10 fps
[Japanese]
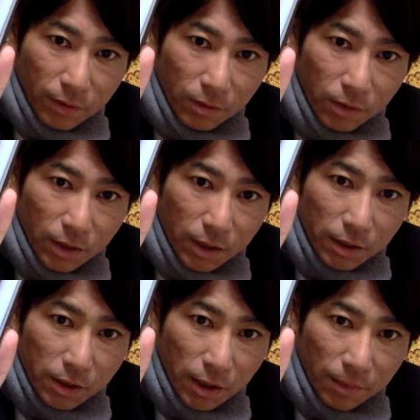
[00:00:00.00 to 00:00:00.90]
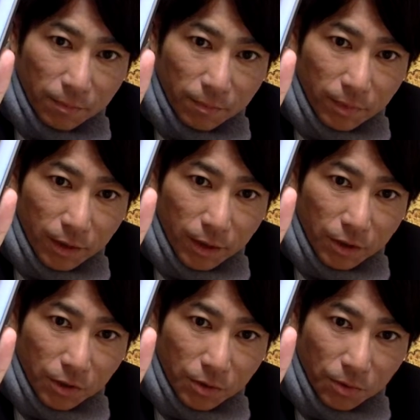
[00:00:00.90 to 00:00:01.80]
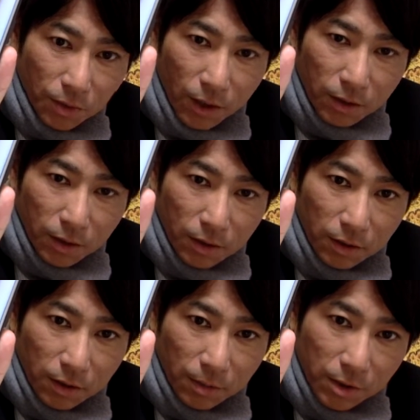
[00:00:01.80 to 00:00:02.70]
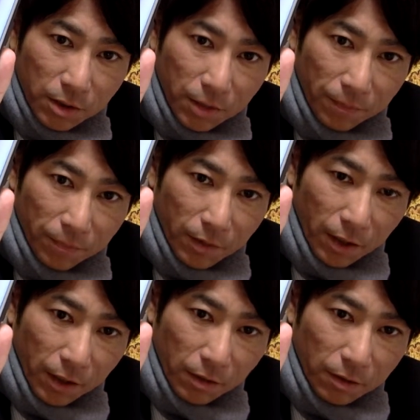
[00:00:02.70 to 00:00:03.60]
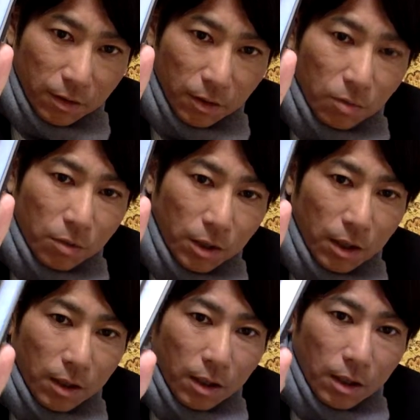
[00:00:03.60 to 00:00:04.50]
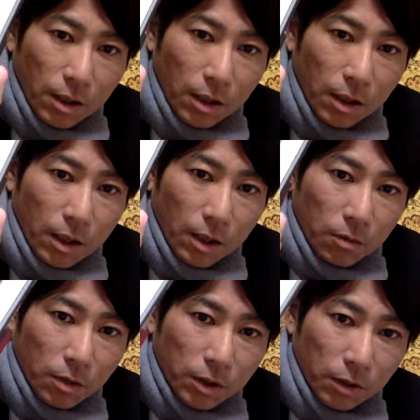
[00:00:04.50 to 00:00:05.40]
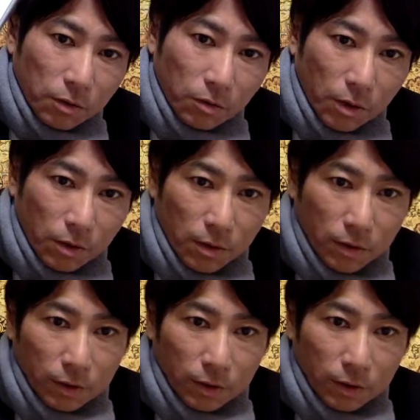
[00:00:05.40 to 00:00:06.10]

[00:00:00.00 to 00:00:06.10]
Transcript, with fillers: こんな感じで、えー、軸を完成させました。はい。で、ここにね、えー、コアさんのその、